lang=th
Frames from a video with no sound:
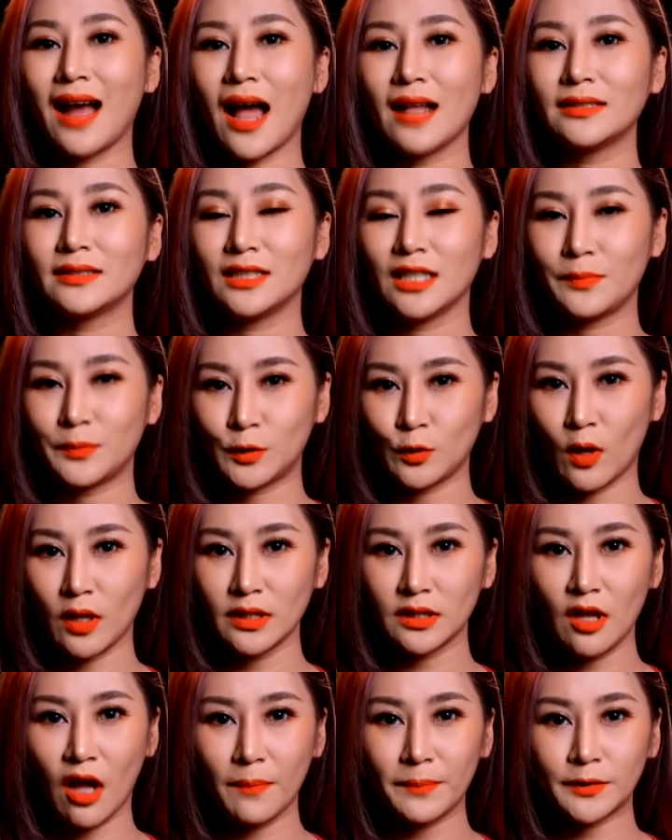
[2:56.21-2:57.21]
กการสืบสวน
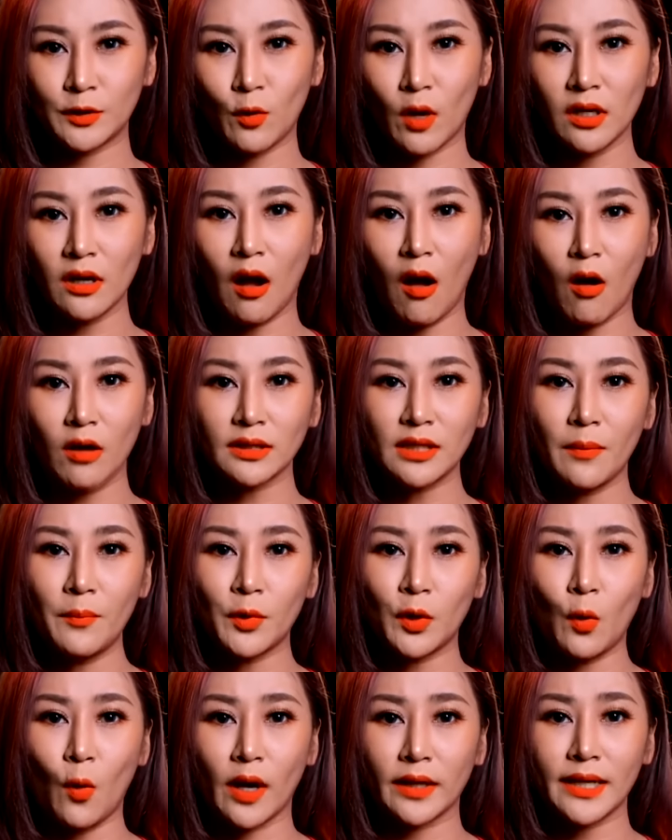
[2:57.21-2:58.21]
สอบสวนของ
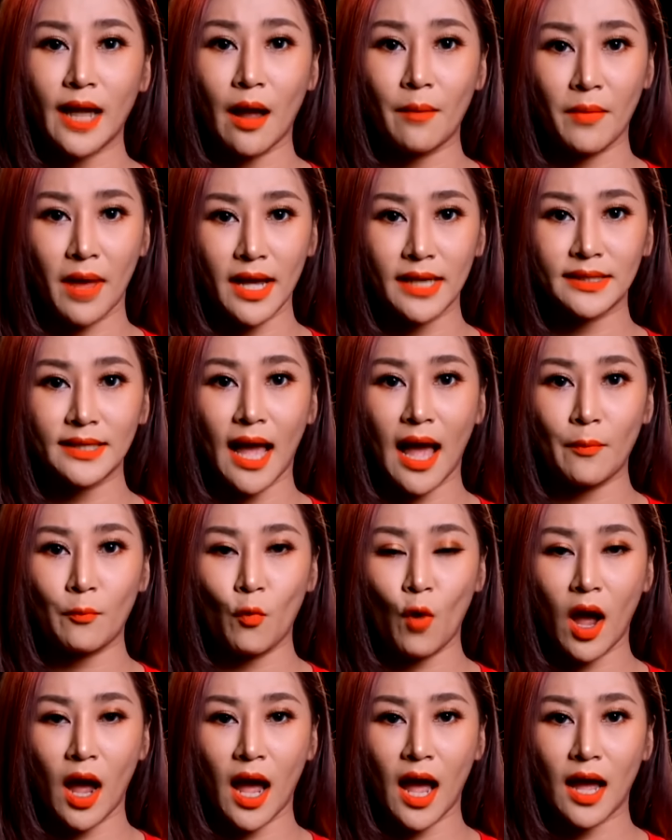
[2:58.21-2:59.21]
ตำรวจทำให้ทราบ
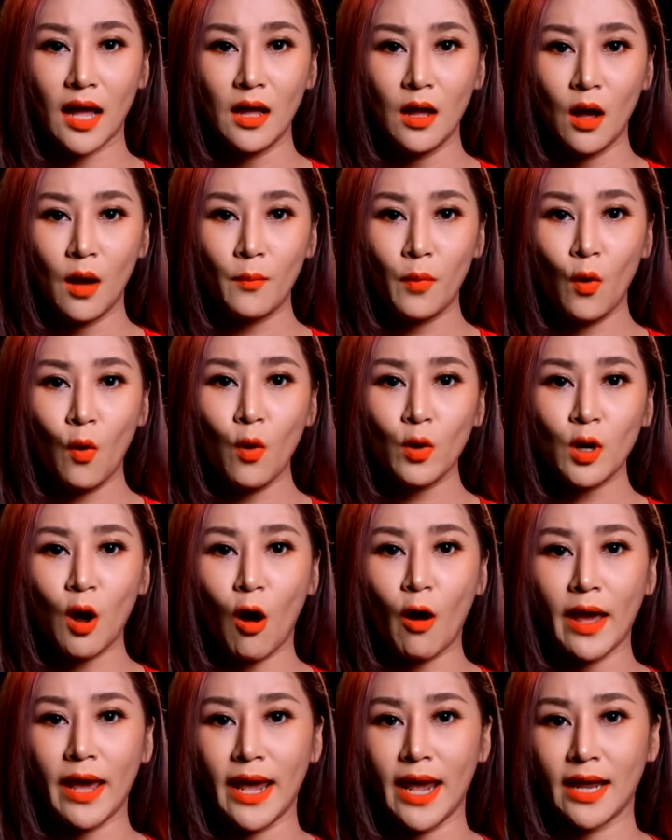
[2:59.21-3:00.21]
ว่าผู้
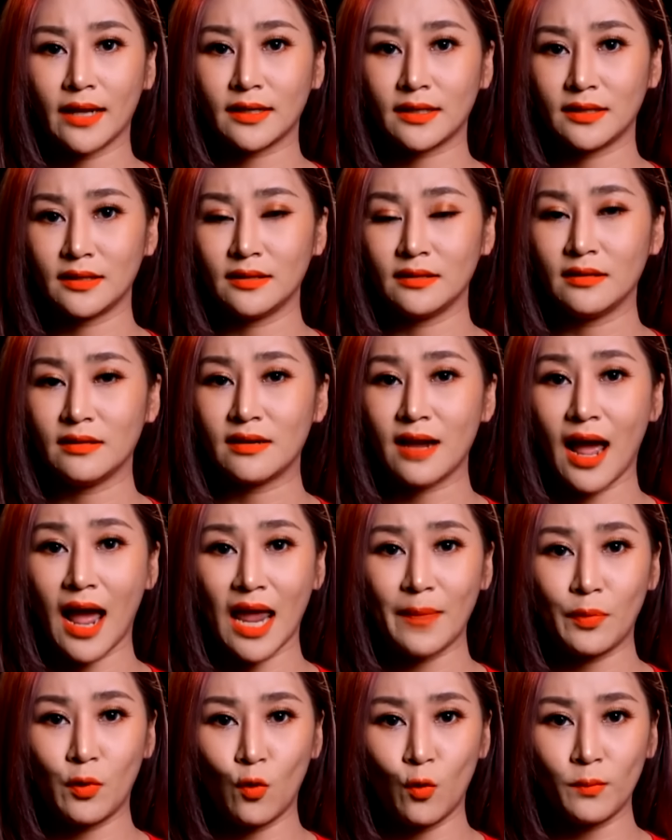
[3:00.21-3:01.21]
ก่อเหตุคือนา
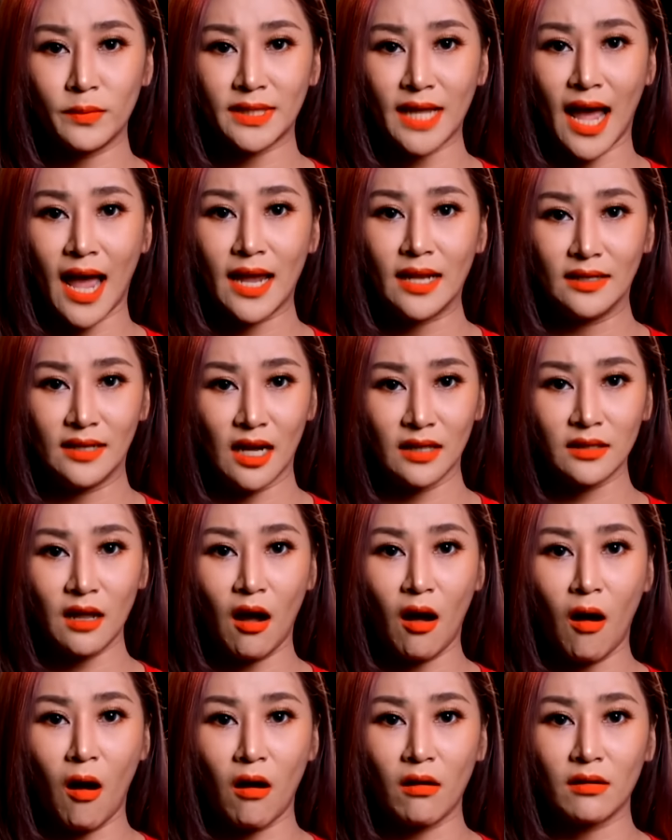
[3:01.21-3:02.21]
ยภูมิใจเหลือง
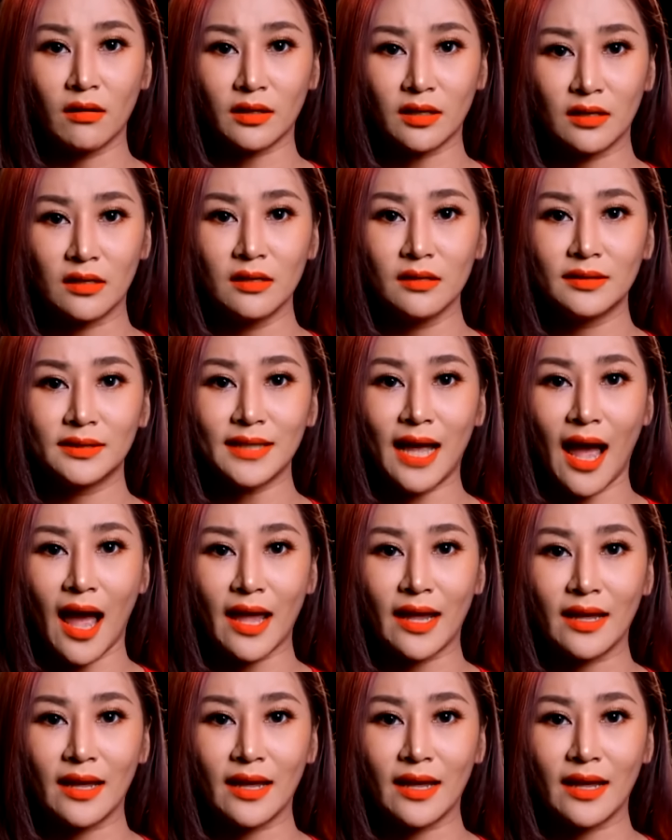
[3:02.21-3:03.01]
ทองหรือใจ